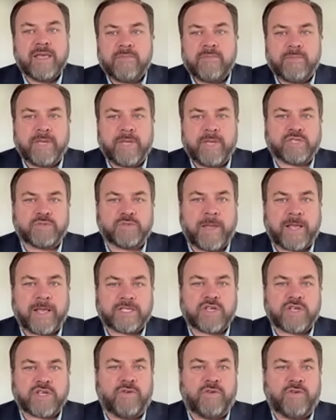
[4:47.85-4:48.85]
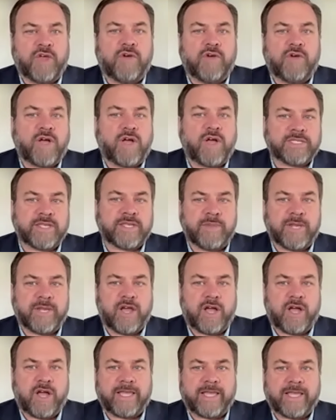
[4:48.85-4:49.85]
Mais je pense qu'on va devoir
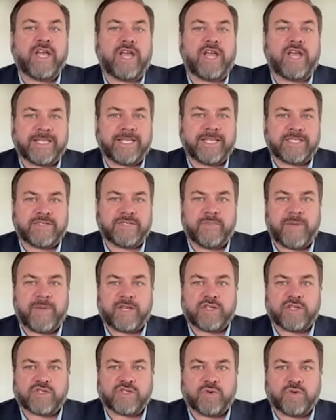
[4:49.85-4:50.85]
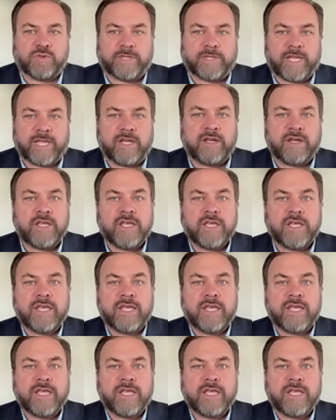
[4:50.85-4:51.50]
s'améliorer collectivement de ce côté-là.